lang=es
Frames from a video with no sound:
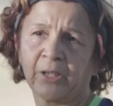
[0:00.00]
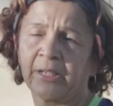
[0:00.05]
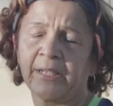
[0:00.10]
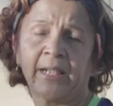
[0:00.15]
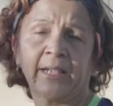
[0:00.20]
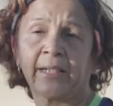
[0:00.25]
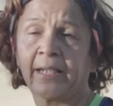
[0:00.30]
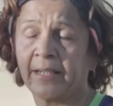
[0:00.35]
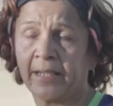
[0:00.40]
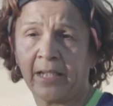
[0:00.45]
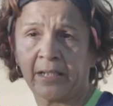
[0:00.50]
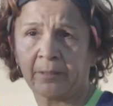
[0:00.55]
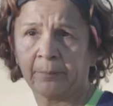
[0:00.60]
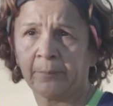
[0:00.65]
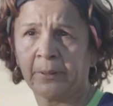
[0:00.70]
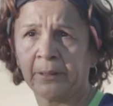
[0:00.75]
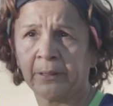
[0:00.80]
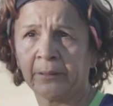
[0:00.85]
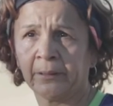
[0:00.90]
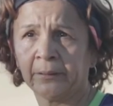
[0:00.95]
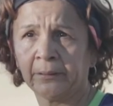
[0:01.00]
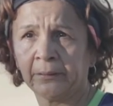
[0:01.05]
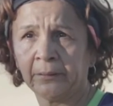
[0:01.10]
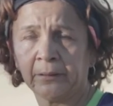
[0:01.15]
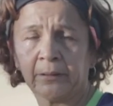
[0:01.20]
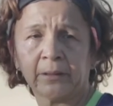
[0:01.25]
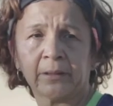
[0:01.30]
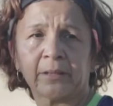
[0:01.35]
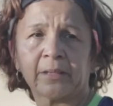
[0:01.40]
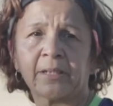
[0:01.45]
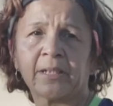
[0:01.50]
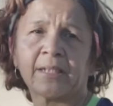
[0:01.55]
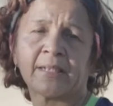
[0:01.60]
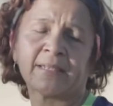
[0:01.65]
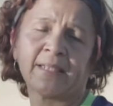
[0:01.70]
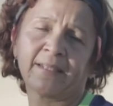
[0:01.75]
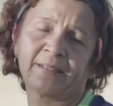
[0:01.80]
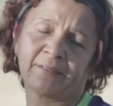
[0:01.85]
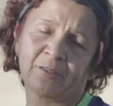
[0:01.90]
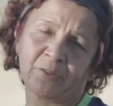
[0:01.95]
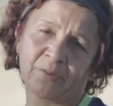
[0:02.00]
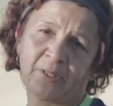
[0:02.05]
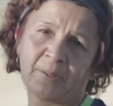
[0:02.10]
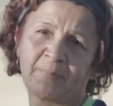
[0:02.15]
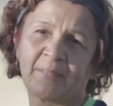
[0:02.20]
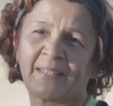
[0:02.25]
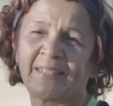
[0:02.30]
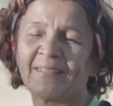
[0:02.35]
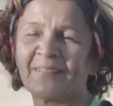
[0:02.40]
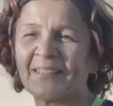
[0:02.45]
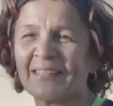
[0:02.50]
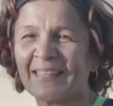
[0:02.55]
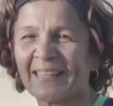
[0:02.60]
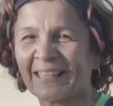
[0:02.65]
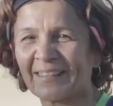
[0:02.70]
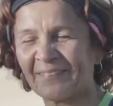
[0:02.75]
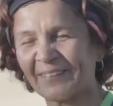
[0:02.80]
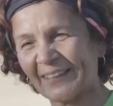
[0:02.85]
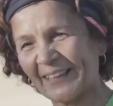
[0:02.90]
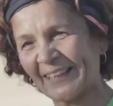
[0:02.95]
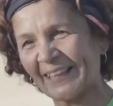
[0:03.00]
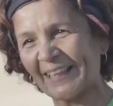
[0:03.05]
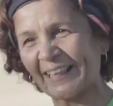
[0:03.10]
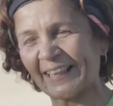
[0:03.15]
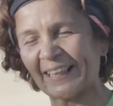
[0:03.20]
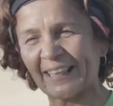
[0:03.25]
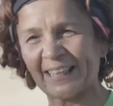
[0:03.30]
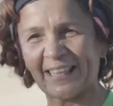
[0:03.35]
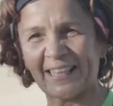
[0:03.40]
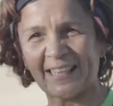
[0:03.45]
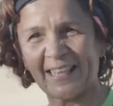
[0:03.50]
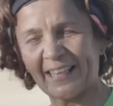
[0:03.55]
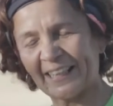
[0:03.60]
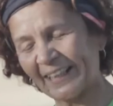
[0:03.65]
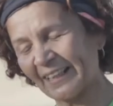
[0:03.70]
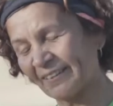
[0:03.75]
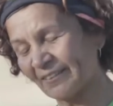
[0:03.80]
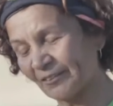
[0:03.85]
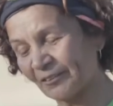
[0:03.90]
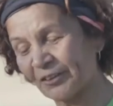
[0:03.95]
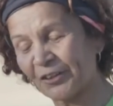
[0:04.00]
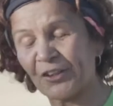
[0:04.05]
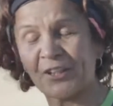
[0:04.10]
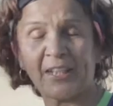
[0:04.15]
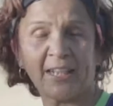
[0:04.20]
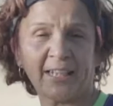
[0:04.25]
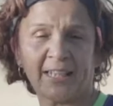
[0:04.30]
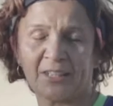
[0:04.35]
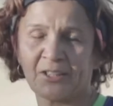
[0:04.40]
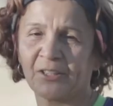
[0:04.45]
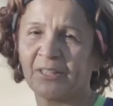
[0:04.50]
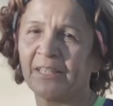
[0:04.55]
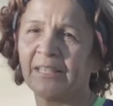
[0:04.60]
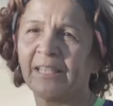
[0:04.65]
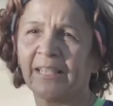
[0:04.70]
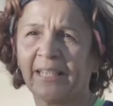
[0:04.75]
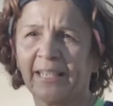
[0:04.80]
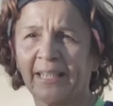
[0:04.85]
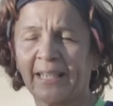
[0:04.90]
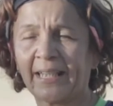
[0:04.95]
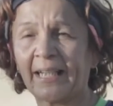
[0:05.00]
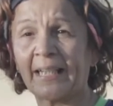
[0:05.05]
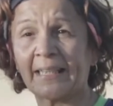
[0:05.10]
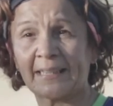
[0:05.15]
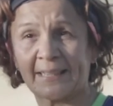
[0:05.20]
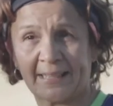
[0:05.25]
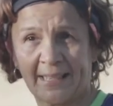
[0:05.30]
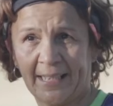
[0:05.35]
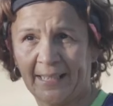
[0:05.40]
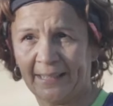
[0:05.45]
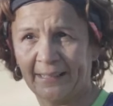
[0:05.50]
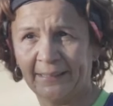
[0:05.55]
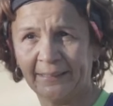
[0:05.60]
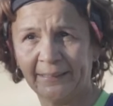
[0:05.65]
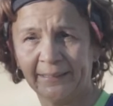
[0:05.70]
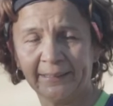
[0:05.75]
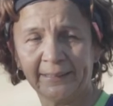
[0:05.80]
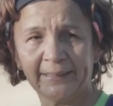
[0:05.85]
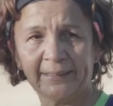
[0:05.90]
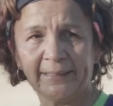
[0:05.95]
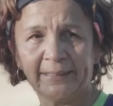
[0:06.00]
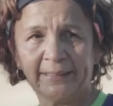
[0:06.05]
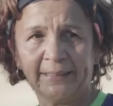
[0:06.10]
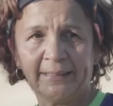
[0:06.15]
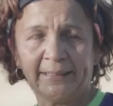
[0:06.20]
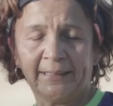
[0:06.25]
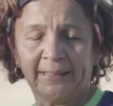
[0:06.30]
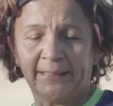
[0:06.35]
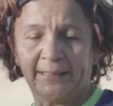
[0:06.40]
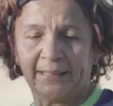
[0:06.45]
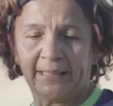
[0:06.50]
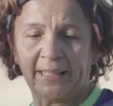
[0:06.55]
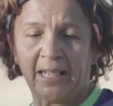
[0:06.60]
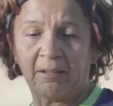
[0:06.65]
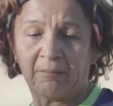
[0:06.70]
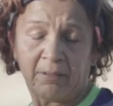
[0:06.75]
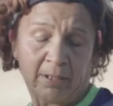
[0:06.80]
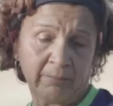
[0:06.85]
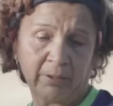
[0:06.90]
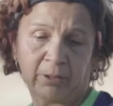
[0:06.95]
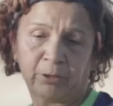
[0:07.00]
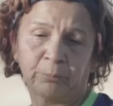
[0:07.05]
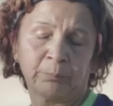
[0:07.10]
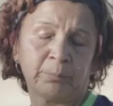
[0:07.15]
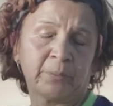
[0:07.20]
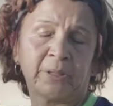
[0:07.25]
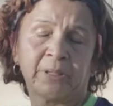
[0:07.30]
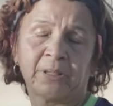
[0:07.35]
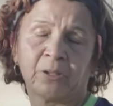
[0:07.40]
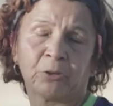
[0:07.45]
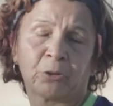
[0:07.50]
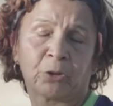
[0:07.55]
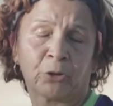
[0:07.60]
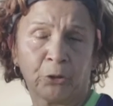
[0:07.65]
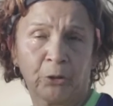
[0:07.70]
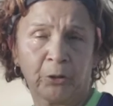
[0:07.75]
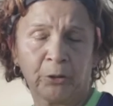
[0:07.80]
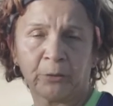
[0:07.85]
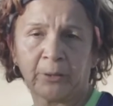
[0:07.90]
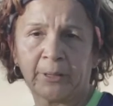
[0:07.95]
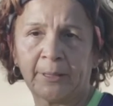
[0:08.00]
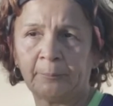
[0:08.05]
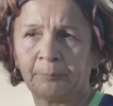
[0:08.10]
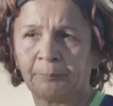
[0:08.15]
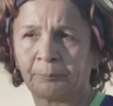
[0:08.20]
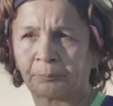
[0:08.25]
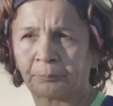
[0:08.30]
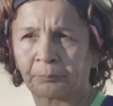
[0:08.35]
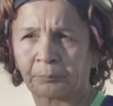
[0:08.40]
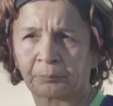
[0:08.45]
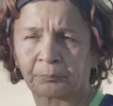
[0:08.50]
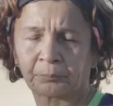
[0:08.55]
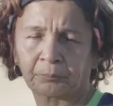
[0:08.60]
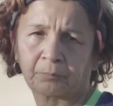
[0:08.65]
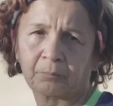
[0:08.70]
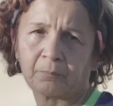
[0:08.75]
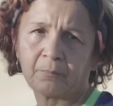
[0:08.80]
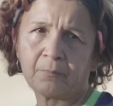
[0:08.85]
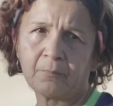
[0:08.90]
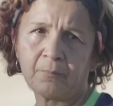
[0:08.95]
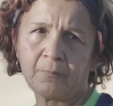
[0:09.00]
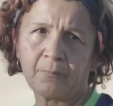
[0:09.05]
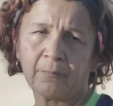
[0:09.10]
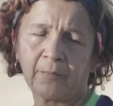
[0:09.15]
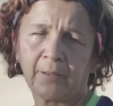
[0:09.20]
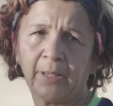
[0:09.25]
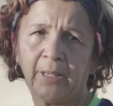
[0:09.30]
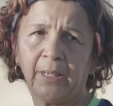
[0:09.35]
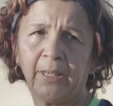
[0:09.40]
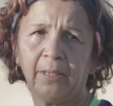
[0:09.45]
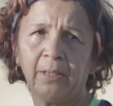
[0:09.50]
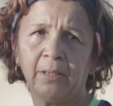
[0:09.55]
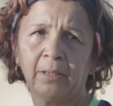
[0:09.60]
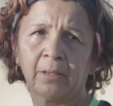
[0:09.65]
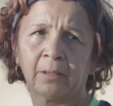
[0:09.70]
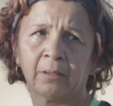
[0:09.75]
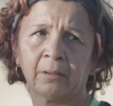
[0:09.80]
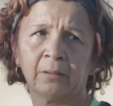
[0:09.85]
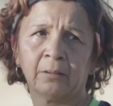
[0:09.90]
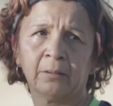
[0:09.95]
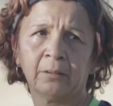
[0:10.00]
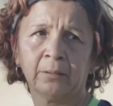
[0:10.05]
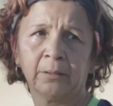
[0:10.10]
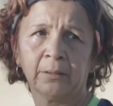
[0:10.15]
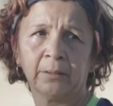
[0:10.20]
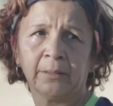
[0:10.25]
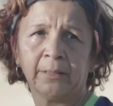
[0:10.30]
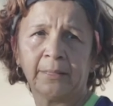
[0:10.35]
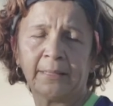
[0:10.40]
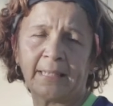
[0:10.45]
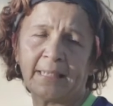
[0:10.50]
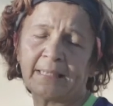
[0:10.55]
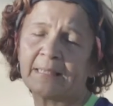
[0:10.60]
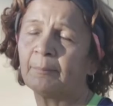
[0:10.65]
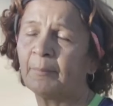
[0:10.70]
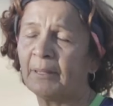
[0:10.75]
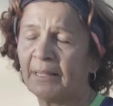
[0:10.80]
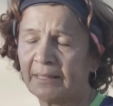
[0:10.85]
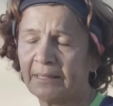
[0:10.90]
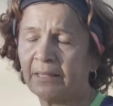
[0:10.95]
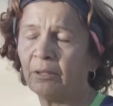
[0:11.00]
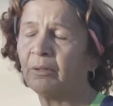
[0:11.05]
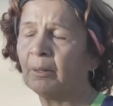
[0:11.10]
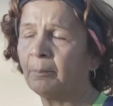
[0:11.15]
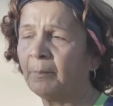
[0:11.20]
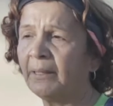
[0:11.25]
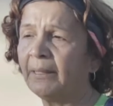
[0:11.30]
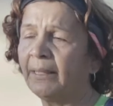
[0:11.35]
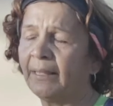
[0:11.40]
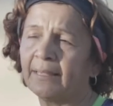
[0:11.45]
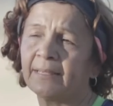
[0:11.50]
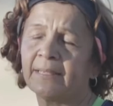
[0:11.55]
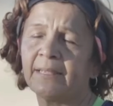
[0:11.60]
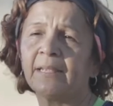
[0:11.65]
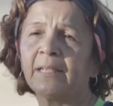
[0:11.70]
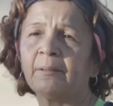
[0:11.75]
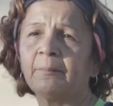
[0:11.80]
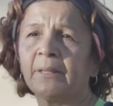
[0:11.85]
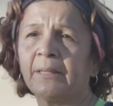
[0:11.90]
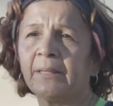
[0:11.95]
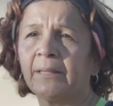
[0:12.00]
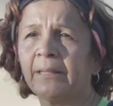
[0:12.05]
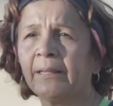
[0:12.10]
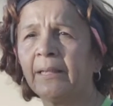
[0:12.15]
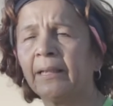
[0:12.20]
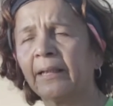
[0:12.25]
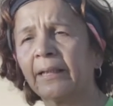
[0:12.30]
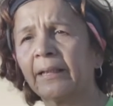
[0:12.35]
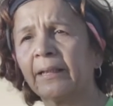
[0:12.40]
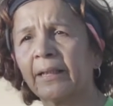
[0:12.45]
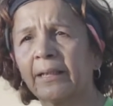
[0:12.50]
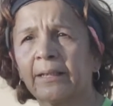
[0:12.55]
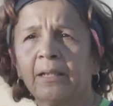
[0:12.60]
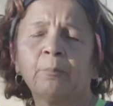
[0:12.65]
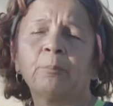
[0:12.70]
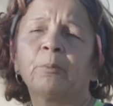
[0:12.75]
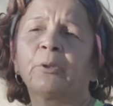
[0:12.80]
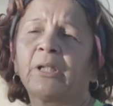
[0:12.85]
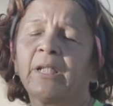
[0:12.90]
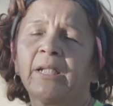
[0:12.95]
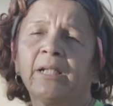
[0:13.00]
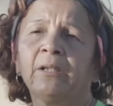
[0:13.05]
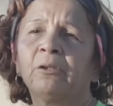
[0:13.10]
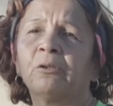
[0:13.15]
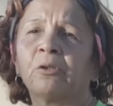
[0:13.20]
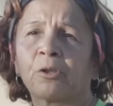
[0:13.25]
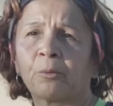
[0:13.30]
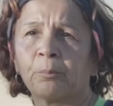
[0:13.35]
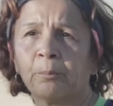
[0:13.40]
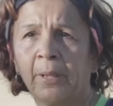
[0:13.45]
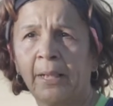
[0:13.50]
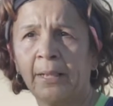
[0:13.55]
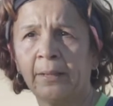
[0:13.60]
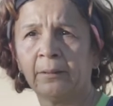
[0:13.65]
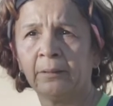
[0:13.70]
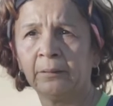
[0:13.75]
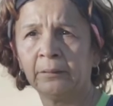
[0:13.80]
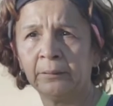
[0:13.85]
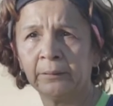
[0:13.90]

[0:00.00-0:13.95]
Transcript: quería quedarme y ella obviamente decía que me tenía que quedar, que había unos días que yo tenía que descansar. Eh, hablaba con mi oncóloga y, y, ella me decía obviamente que sí, que me tenía que quedar porque era normal.